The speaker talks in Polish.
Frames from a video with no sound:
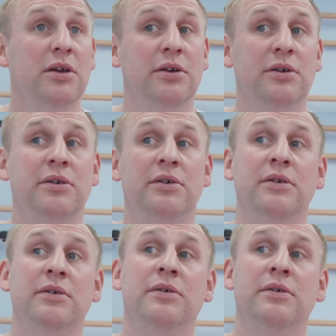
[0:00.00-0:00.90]
yy,
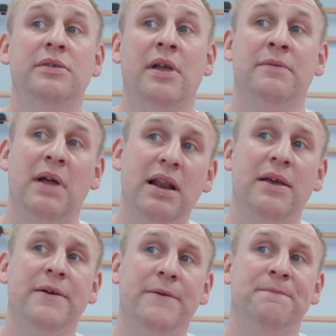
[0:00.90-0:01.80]
ten,
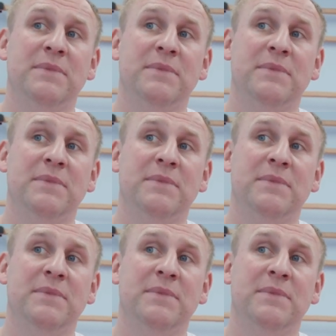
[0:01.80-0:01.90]
ale